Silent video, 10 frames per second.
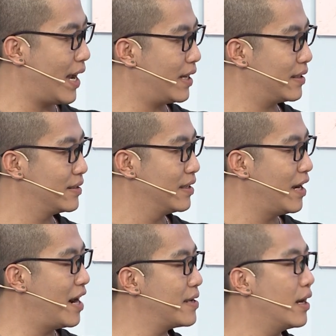dạ
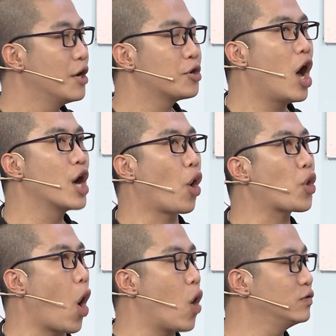hơi ờ, nó hơi
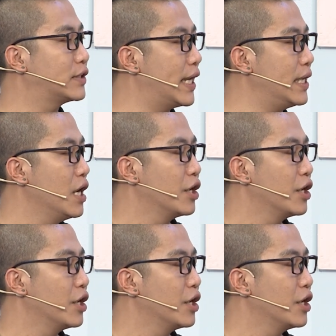rổ rổ một tí